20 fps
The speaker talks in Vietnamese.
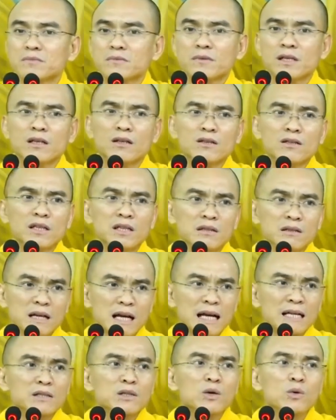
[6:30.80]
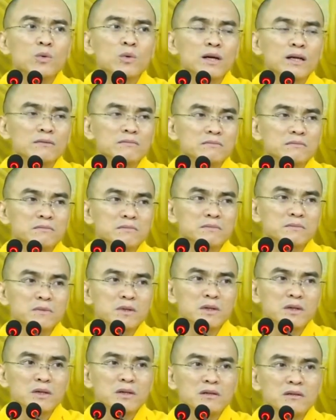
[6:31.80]
nói thiệt ai tu á
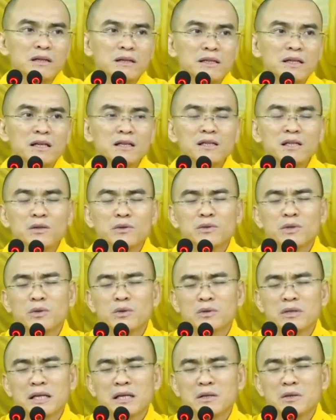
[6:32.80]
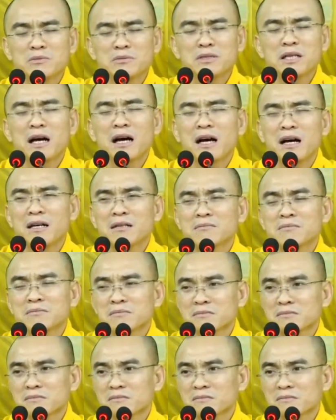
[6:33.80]
thầy giới thiệu tu thầy cũng sợ
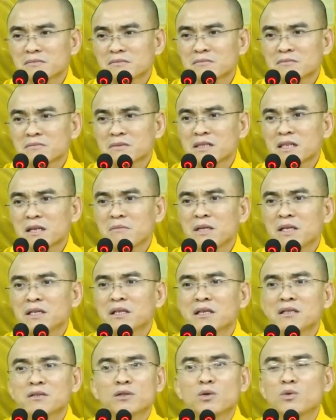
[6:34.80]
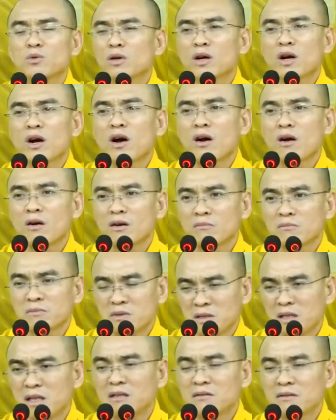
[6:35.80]
vì thầy biết đừng tu nó khó
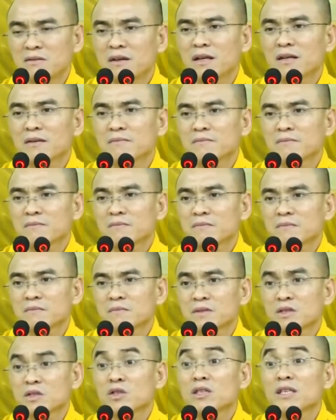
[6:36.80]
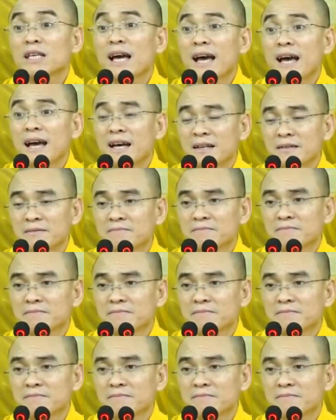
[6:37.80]
nó thật vậy xuất gia